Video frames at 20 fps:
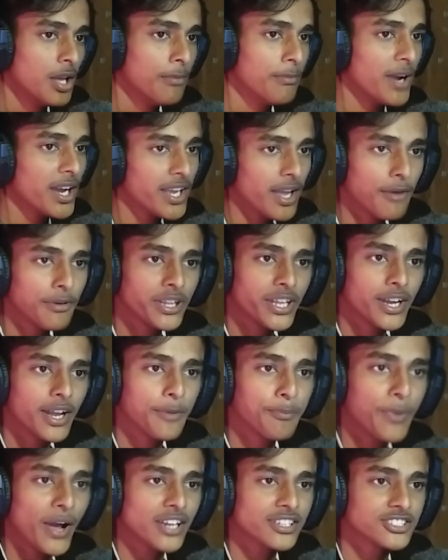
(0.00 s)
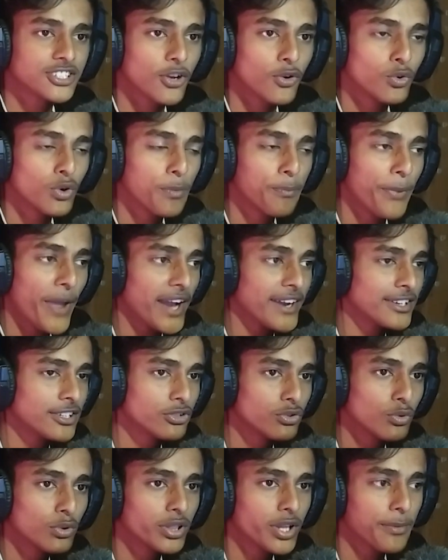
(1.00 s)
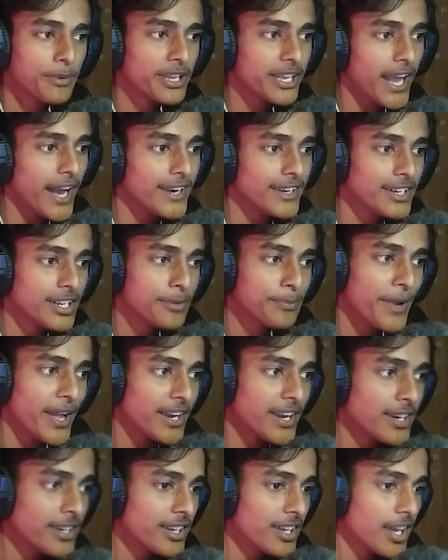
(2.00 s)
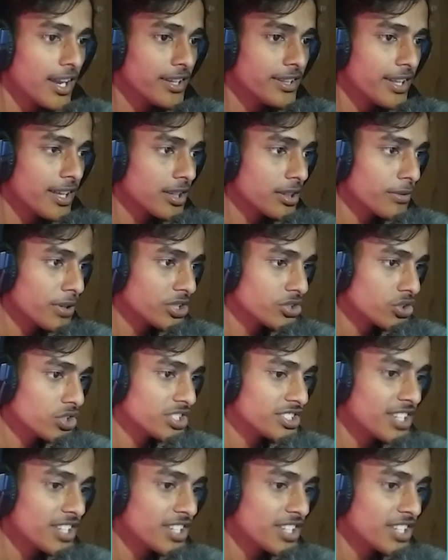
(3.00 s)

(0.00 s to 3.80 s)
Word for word: বাকি আমাদের এই পাঁচটাগুলো প্যাকেট তুলতে হবে ক্যান্ডির প্যাকেট এখানে দেখতে পাচ্ছ